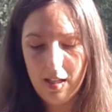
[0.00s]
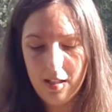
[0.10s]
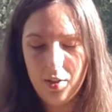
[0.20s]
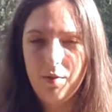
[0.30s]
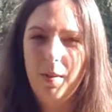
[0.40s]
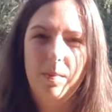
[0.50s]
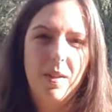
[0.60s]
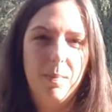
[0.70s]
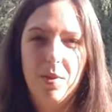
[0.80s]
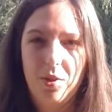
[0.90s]
jeszcze Wam
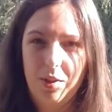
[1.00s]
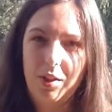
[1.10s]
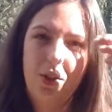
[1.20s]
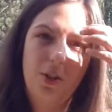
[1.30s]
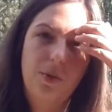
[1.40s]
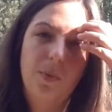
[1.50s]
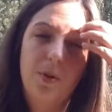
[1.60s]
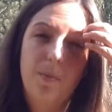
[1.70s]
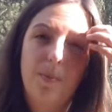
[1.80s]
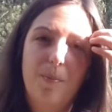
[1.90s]
napiszę te rzeczy
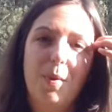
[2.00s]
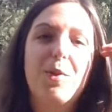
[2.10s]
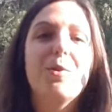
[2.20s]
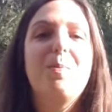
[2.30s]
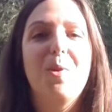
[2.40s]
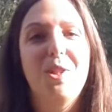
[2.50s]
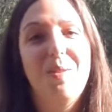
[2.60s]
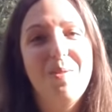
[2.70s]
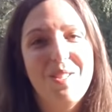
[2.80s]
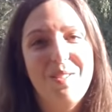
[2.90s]
pod, pod
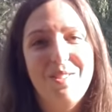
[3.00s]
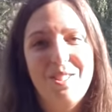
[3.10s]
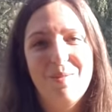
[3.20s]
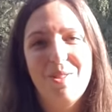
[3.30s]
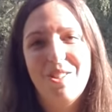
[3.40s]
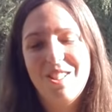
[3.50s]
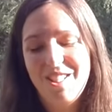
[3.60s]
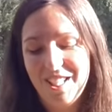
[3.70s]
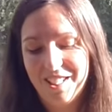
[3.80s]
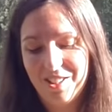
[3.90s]
spodem, żebyście mogli
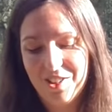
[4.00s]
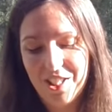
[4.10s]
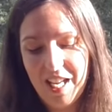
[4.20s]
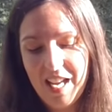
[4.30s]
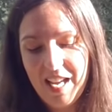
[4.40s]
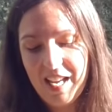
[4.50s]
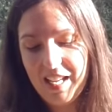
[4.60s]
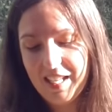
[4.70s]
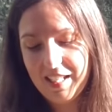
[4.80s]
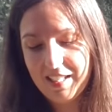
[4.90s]
sięgnąć.
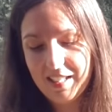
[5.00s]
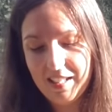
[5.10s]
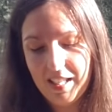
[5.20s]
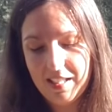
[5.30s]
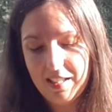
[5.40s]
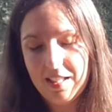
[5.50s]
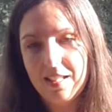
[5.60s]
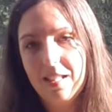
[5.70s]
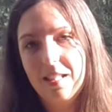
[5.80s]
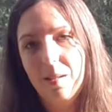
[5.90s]
E, generalnie
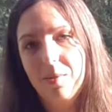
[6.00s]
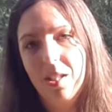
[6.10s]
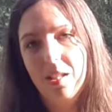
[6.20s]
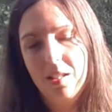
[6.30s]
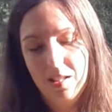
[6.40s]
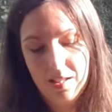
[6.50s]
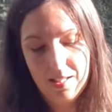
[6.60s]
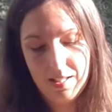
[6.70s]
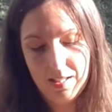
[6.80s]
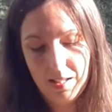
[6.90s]
ten system technik
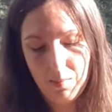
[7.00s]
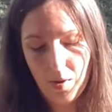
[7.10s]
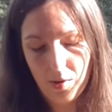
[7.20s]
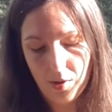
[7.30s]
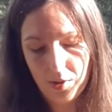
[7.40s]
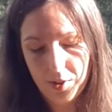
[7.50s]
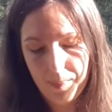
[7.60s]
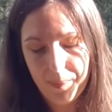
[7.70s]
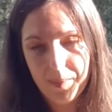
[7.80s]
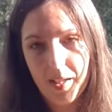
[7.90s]
Simoron e,
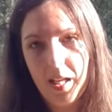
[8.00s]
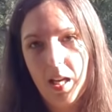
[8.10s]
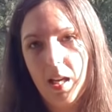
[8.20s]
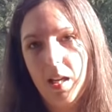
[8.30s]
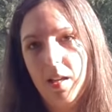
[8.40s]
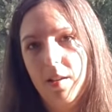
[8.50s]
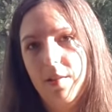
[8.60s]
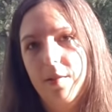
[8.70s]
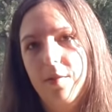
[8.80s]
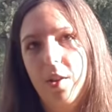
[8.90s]

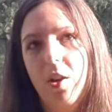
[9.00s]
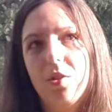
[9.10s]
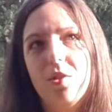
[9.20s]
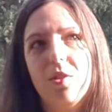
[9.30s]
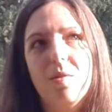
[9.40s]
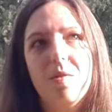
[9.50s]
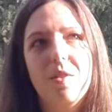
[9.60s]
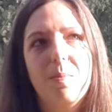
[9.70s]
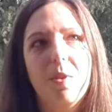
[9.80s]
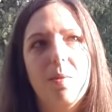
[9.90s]
wychodzi
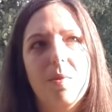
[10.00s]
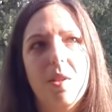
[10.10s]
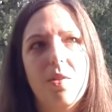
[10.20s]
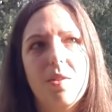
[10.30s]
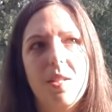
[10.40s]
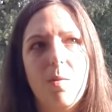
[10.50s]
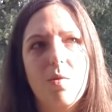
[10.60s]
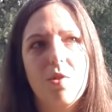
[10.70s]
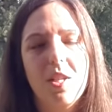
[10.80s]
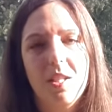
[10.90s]
z podobnego
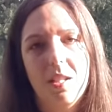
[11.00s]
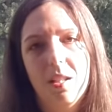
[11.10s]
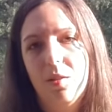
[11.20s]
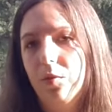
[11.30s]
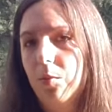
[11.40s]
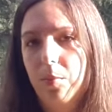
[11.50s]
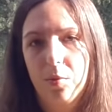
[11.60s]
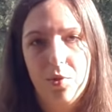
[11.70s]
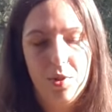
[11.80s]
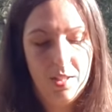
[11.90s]
założenia jak
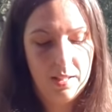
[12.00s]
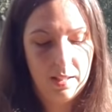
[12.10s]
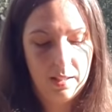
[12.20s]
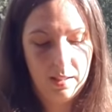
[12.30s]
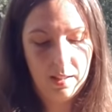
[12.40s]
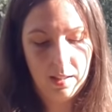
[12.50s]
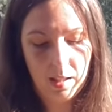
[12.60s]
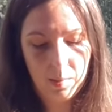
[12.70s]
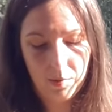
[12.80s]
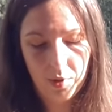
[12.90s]
dwupunkt czy inne techniki.
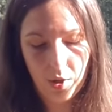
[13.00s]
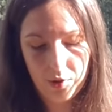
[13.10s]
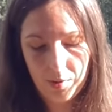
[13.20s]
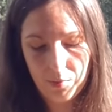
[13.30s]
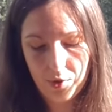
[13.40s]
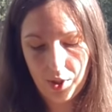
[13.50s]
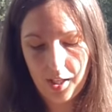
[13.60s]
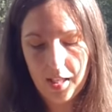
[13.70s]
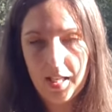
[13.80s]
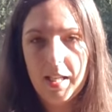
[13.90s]
Tak? Mówi o tym, że